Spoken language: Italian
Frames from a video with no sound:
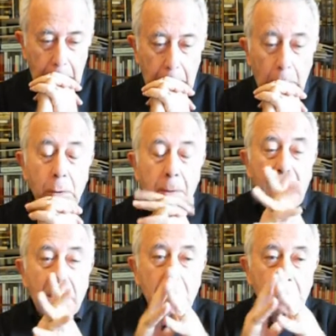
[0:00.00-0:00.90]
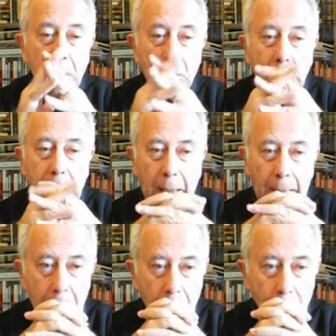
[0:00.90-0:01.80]
I luoghi persi di una
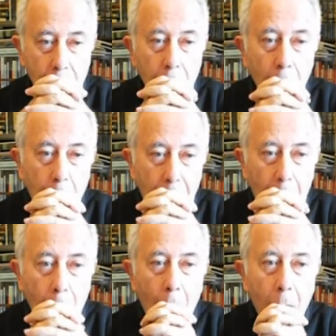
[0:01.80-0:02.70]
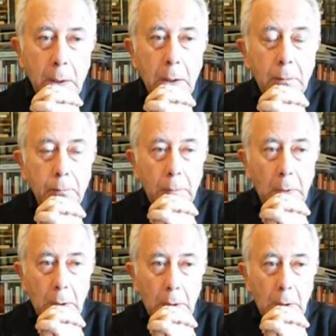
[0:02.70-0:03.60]
città sono quei luoghi
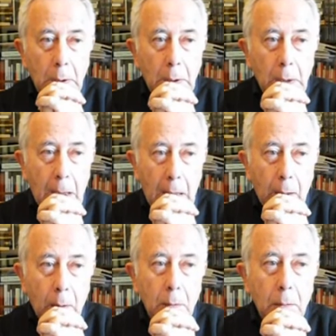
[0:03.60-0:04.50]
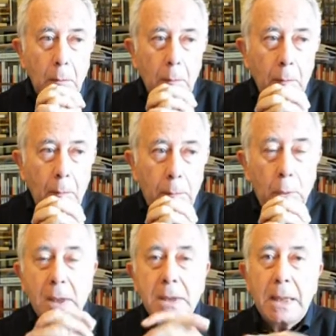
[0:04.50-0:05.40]
che,
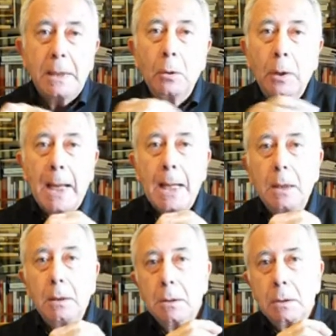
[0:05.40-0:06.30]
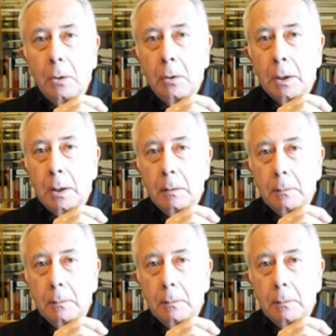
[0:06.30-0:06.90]
pur essendo carichi di storia,